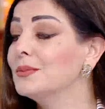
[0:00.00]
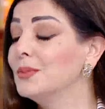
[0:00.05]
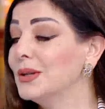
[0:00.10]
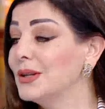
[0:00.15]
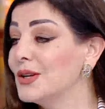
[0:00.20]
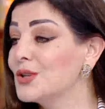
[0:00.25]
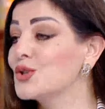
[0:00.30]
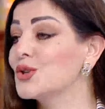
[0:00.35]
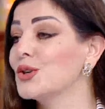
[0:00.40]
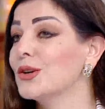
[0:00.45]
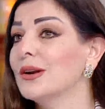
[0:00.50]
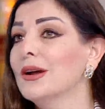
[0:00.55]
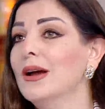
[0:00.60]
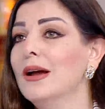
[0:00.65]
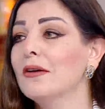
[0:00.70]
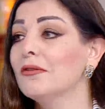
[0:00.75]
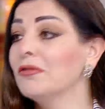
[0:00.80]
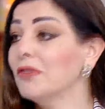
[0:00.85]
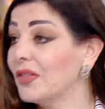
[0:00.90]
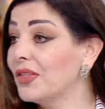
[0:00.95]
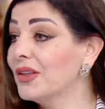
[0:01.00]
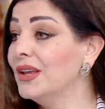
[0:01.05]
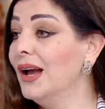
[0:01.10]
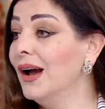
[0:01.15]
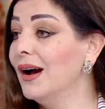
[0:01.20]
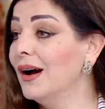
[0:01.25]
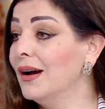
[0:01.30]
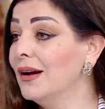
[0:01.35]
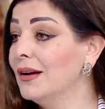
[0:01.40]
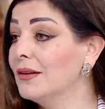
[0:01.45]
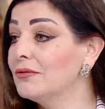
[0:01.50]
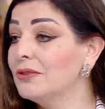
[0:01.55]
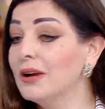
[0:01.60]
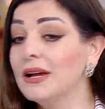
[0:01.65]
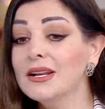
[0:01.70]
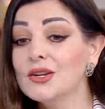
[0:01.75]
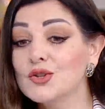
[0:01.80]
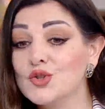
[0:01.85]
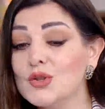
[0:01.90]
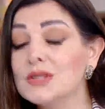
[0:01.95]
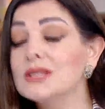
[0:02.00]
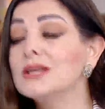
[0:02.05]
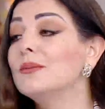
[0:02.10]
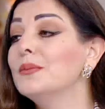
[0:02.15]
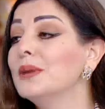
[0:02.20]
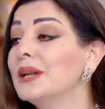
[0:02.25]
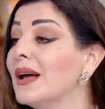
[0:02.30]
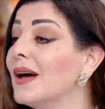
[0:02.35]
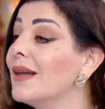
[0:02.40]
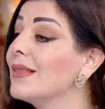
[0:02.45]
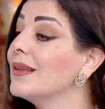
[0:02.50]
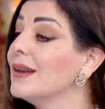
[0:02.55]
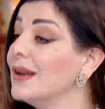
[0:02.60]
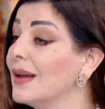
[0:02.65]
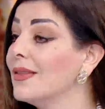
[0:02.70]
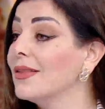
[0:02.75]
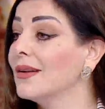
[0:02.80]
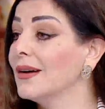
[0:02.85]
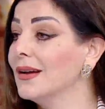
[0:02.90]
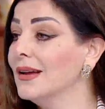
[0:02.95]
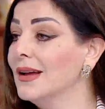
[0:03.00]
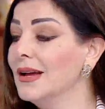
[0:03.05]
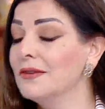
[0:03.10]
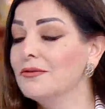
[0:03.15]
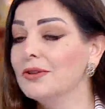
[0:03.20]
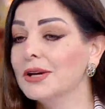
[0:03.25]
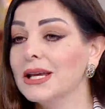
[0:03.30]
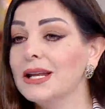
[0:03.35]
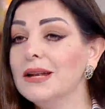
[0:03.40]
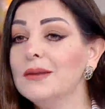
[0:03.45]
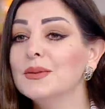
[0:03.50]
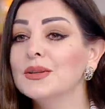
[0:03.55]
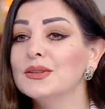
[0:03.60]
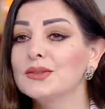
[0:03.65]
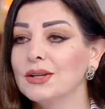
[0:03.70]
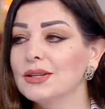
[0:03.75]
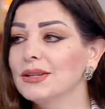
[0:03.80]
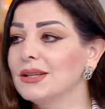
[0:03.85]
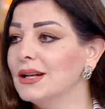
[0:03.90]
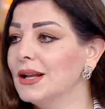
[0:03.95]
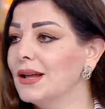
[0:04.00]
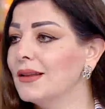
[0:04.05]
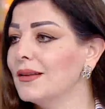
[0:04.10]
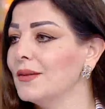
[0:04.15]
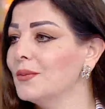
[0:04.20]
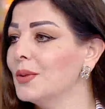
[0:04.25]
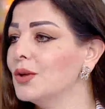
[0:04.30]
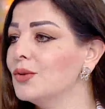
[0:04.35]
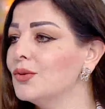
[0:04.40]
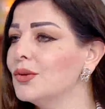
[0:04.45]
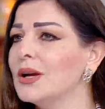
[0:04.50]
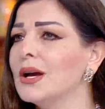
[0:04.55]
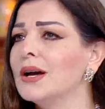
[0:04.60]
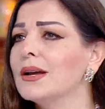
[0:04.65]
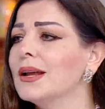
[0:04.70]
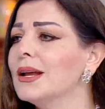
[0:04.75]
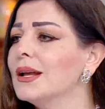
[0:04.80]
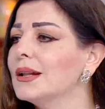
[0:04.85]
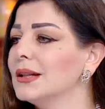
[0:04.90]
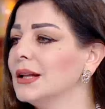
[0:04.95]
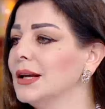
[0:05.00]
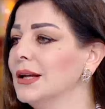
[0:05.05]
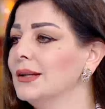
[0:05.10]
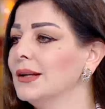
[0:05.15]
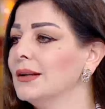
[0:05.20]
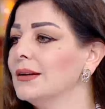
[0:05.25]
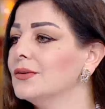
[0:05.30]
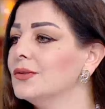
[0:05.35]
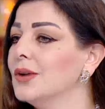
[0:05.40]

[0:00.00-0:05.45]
بنشر فضيحه فانا جزء من هذا الاذى فكلمه رد الاذى بانه يا ريت نحن لو